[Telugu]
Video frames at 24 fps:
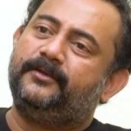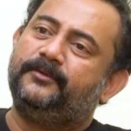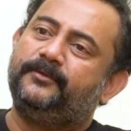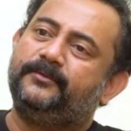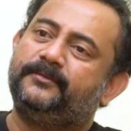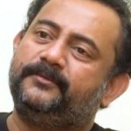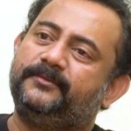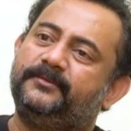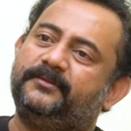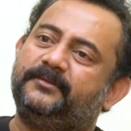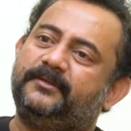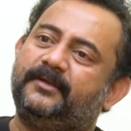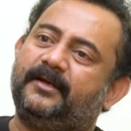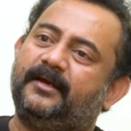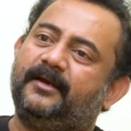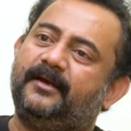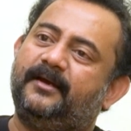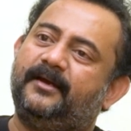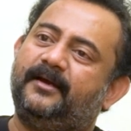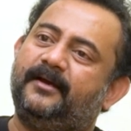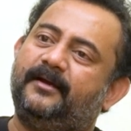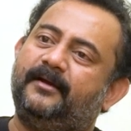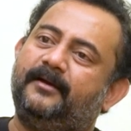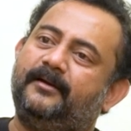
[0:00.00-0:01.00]
నేను
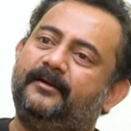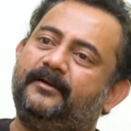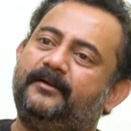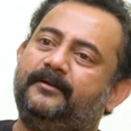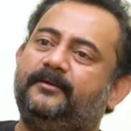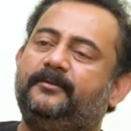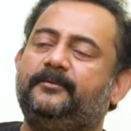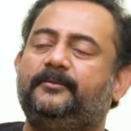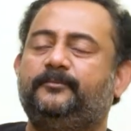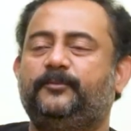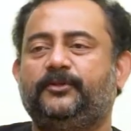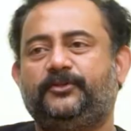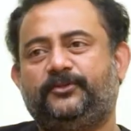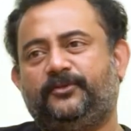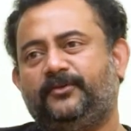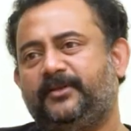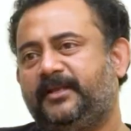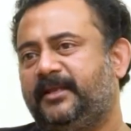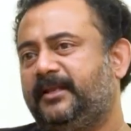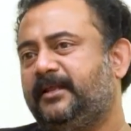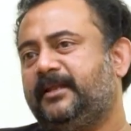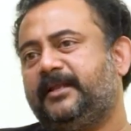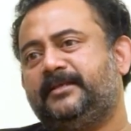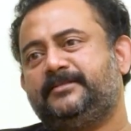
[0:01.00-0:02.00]
మొత్తం
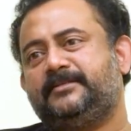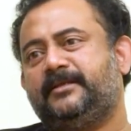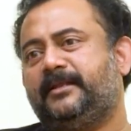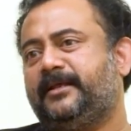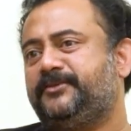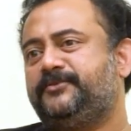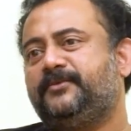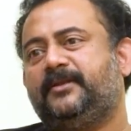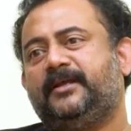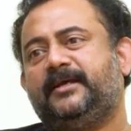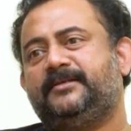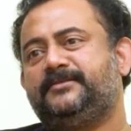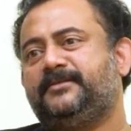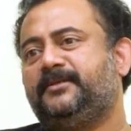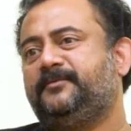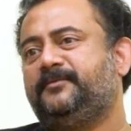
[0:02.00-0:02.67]
నేనే రాశాను యాక్చువల్గా ఆ